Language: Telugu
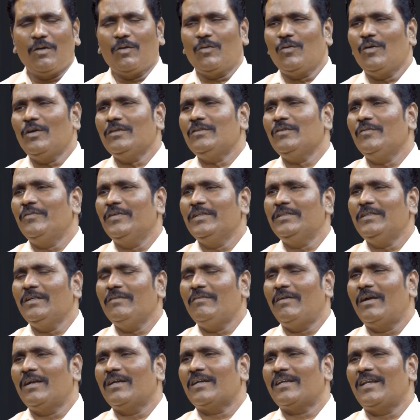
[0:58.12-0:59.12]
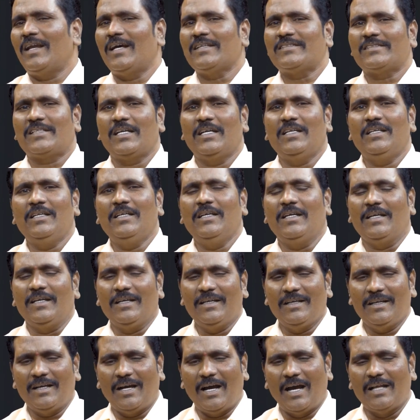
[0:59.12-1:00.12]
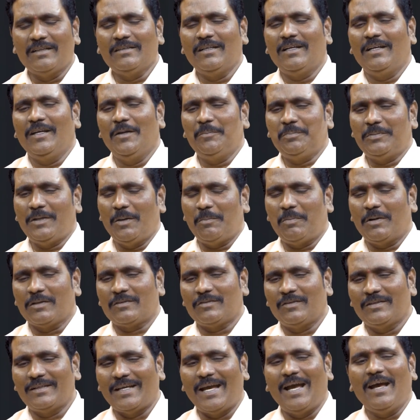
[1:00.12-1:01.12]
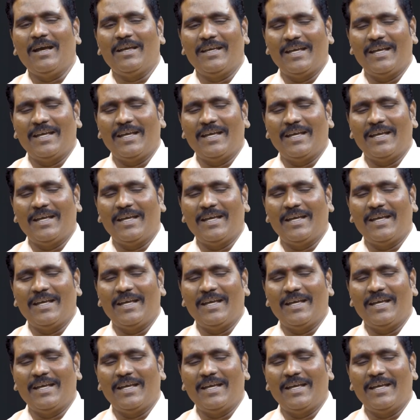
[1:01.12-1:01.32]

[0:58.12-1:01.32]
ఒక రోజు విజయవాడ క్లాస్కి వెళ్ళి అందరు లిఫ్ట్ పోతుంటే